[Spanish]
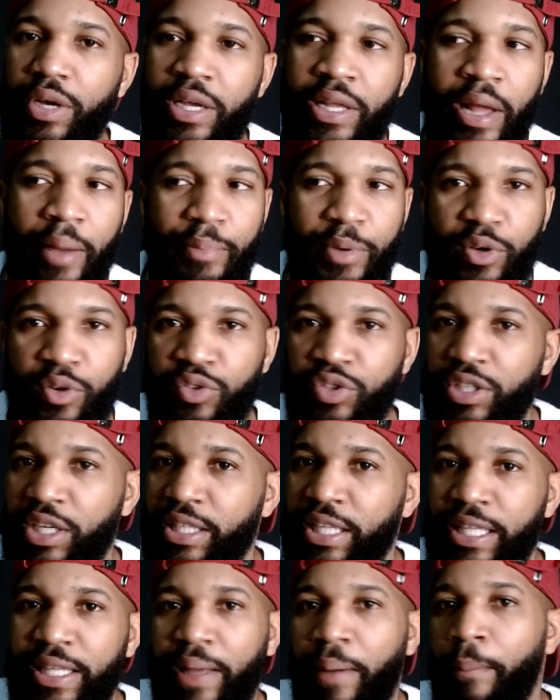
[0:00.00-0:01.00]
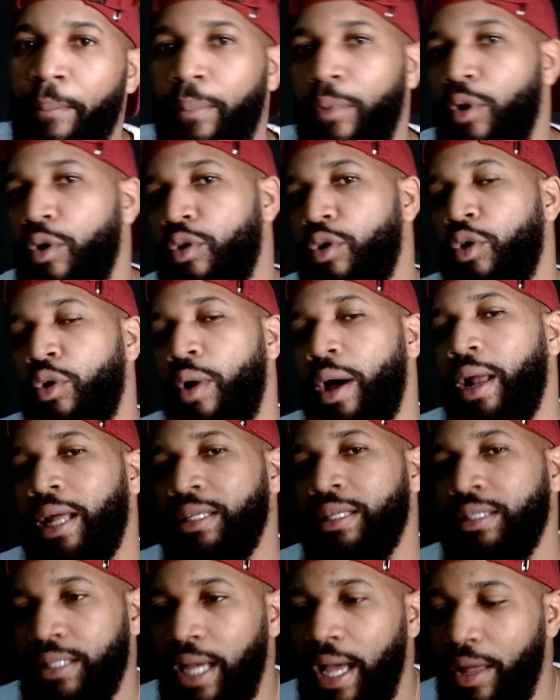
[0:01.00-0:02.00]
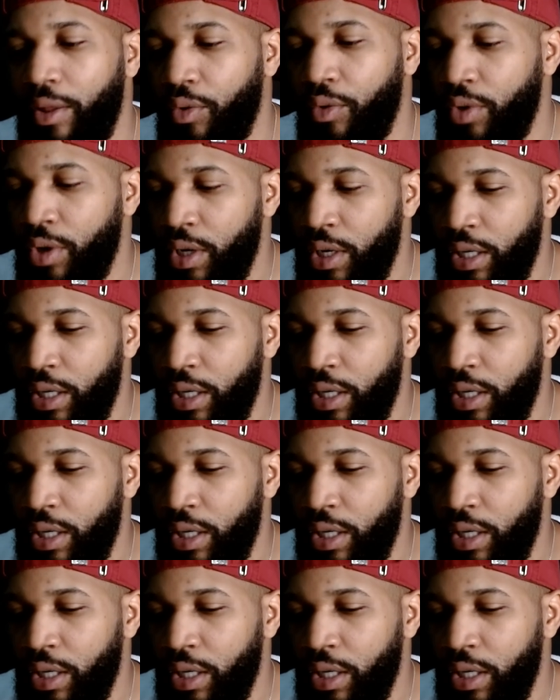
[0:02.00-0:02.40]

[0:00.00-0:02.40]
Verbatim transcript: y Lápiz con 7 tampoco lo ha lanzado.